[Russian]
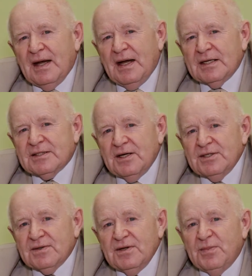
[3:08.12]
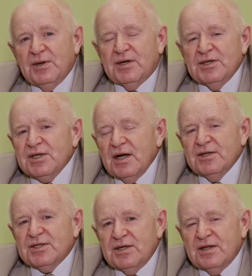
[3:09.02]
а строительство не
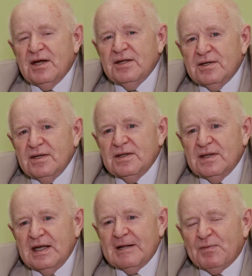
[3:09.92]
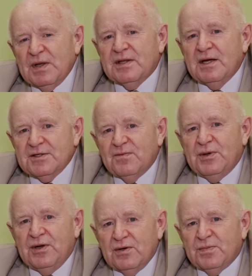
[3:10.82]
прекращалось ни на один день. И даже в
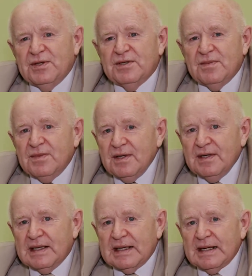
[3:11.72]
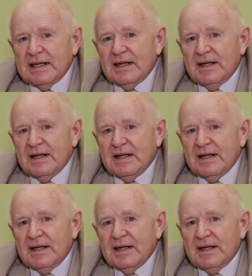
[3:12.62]
период пандемии –